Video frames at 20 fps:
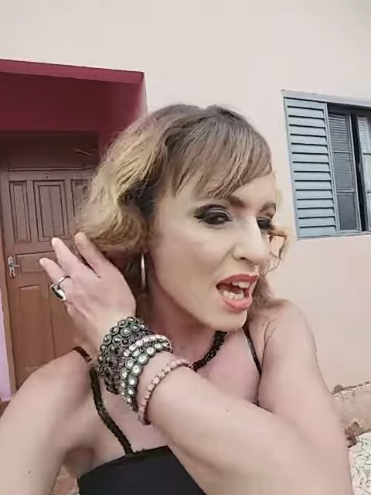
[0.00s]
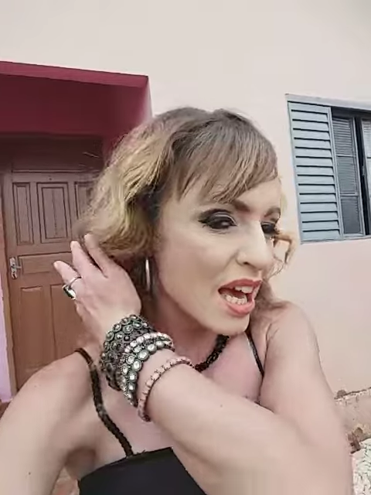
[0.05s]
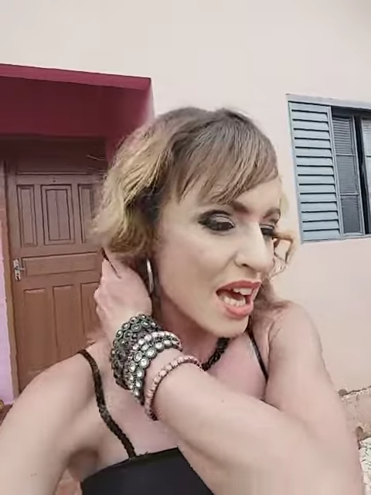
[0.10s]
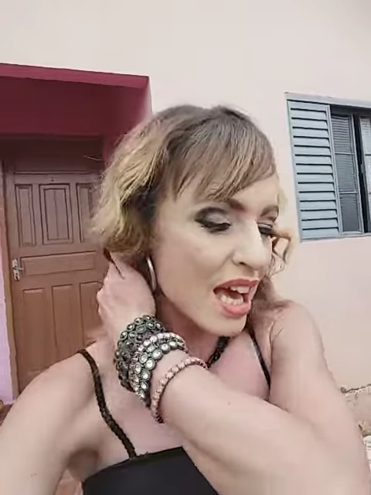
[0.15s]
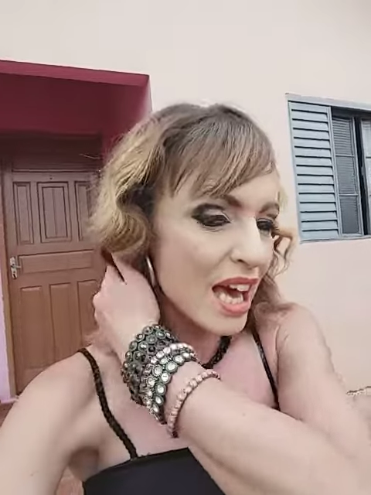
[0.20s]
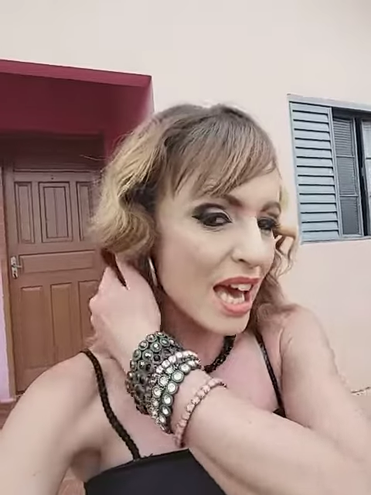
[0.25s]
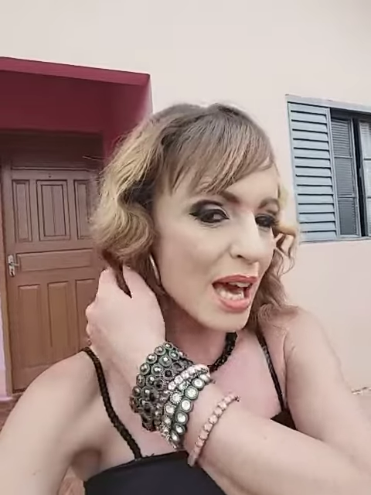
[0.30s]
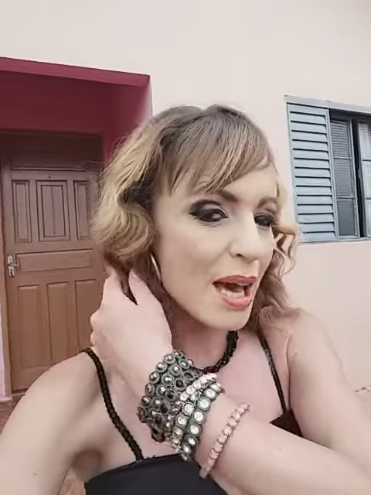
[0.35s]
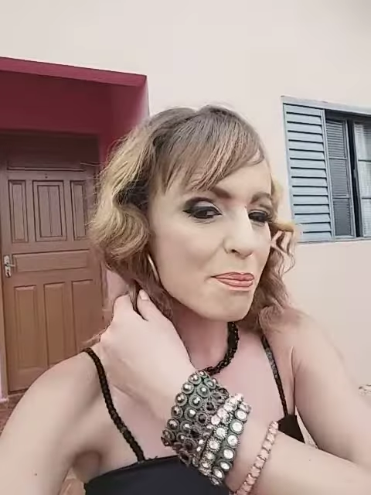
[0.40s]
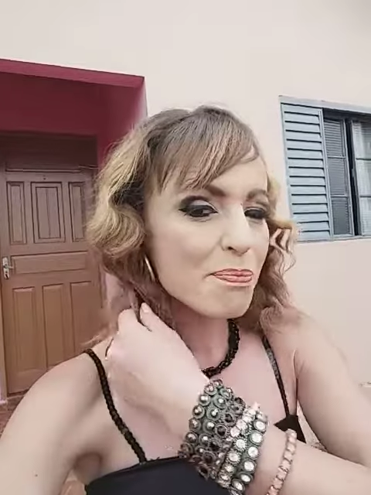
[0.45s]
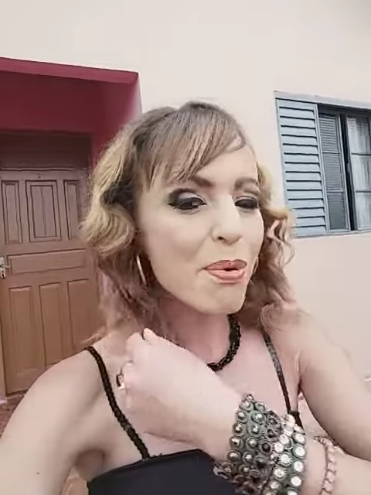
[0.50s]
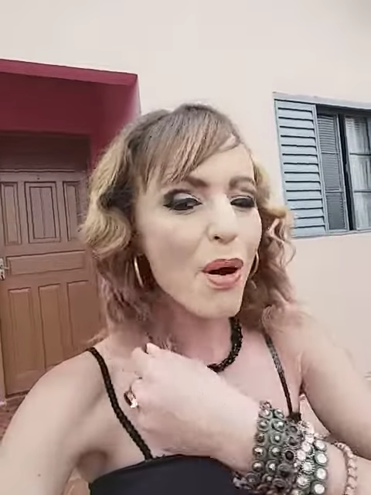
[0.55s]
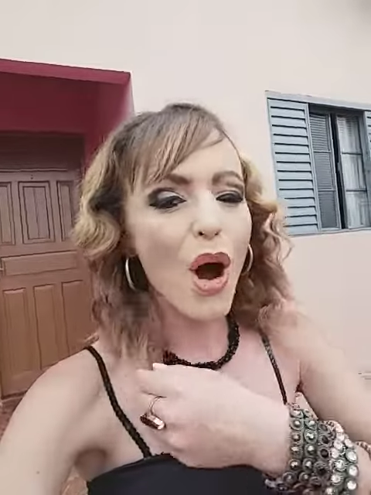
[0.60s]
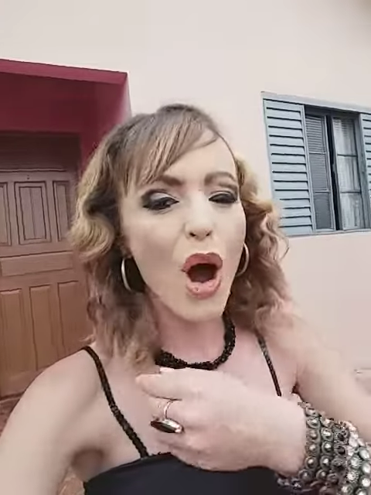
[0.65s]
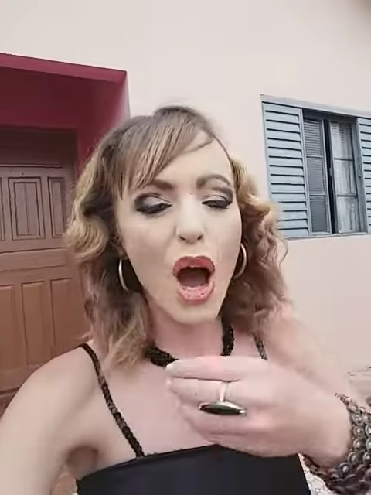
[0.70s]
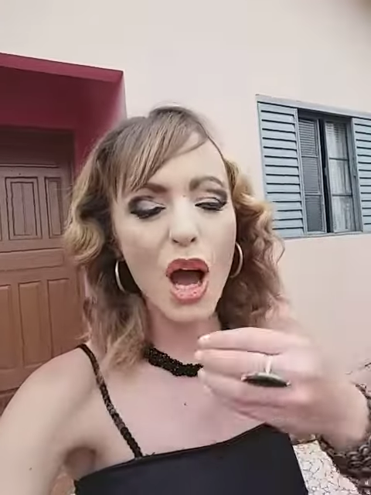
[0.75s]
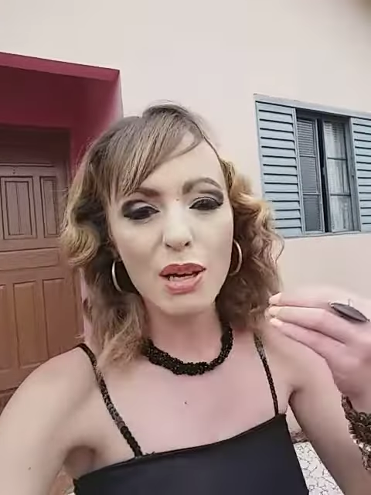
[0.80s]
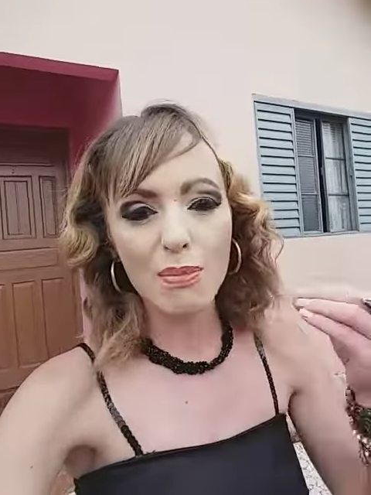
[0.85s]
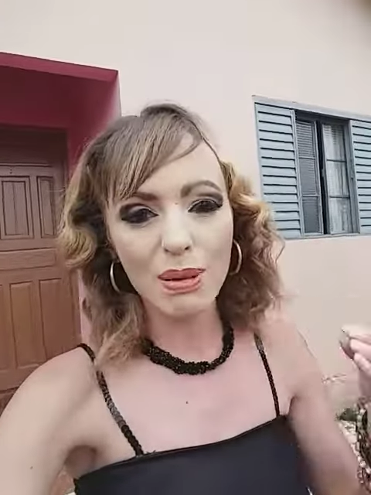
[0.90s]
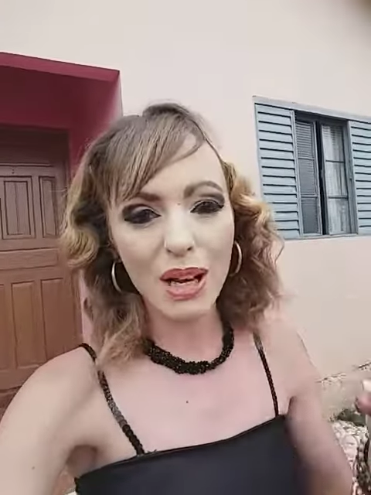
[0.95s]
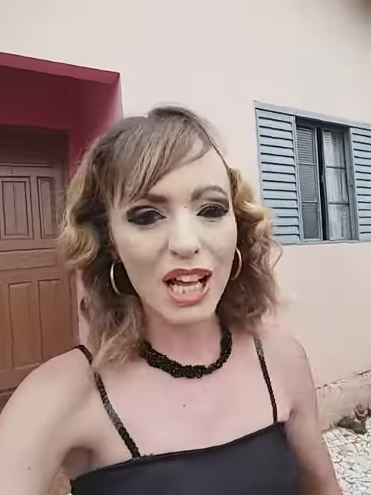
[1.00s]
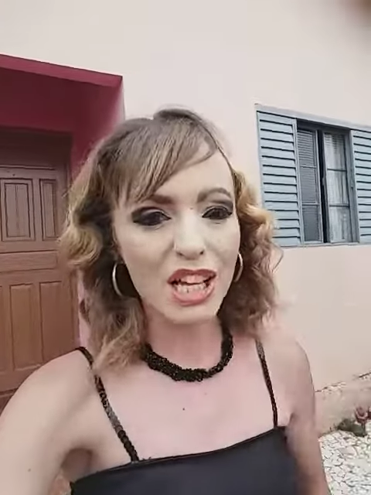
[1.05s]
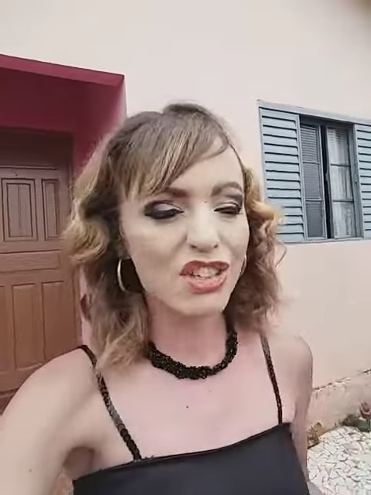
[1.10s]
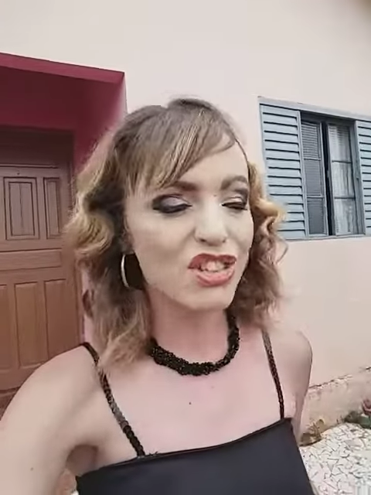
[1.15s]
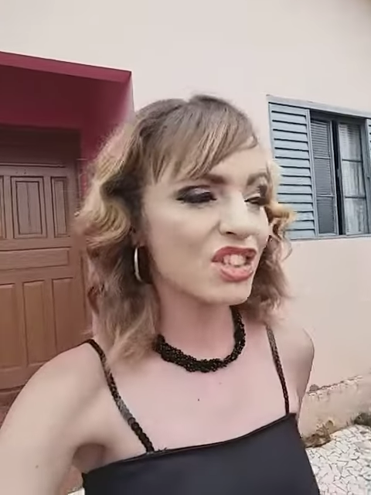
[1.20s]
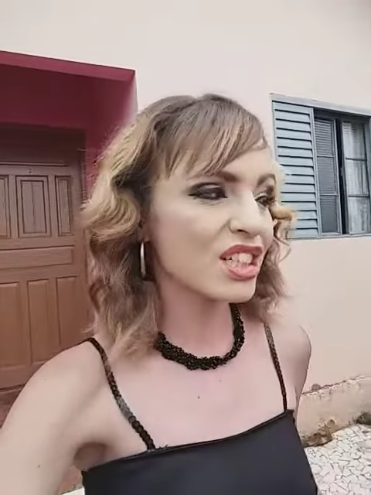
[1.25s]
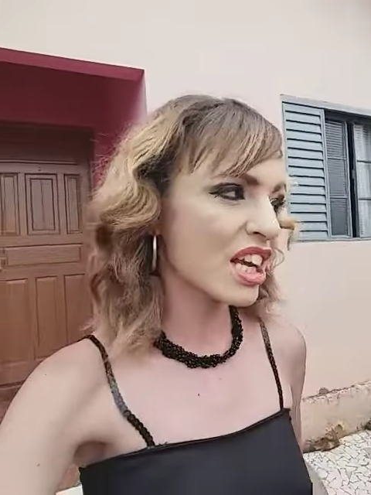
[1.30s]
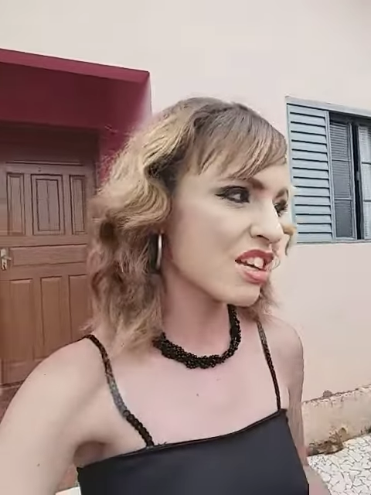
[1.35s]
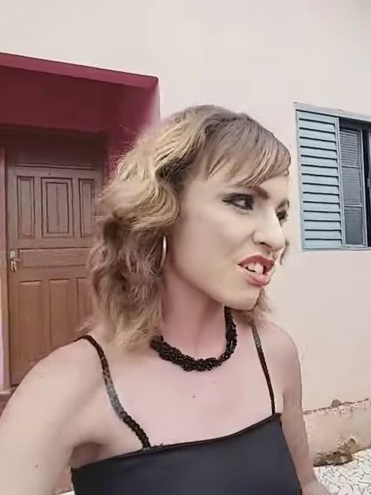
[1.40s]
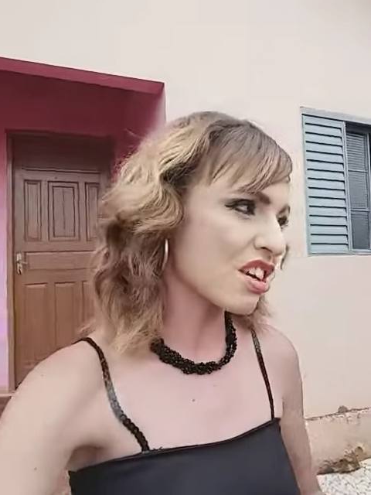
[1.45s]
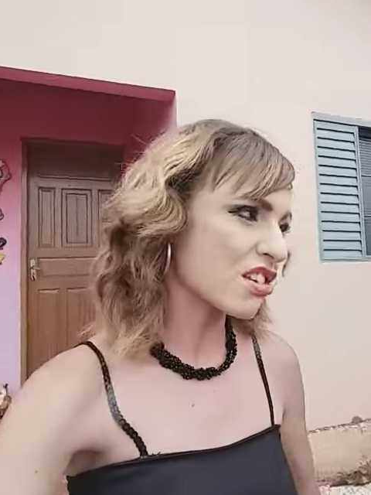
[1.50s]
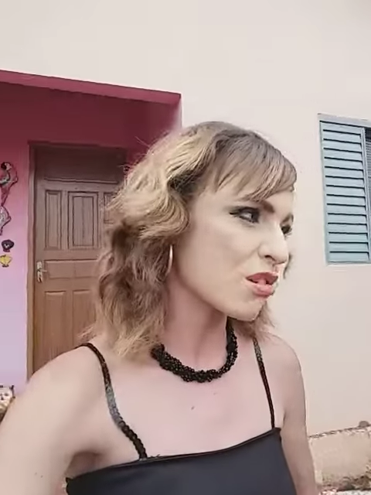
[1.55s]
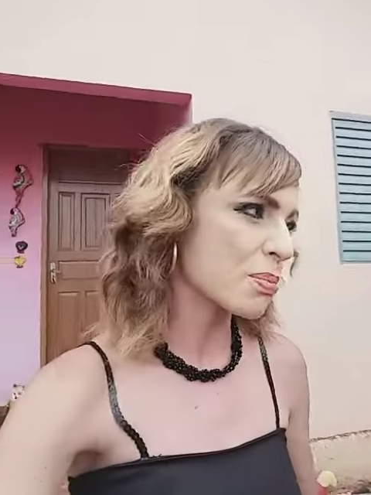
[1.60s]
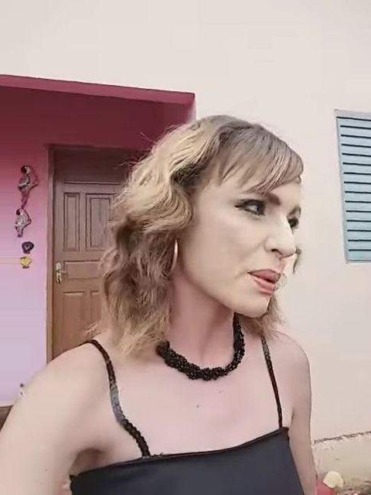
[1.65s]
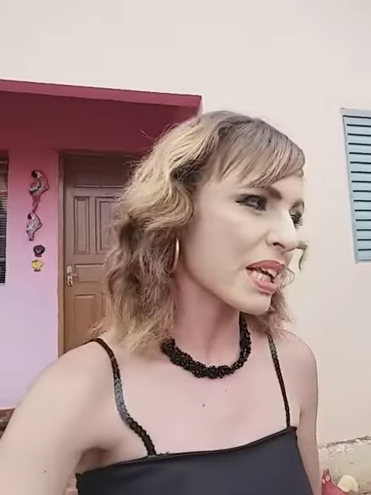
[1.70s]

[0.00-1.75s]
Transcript: é, pó e blush, né, gente?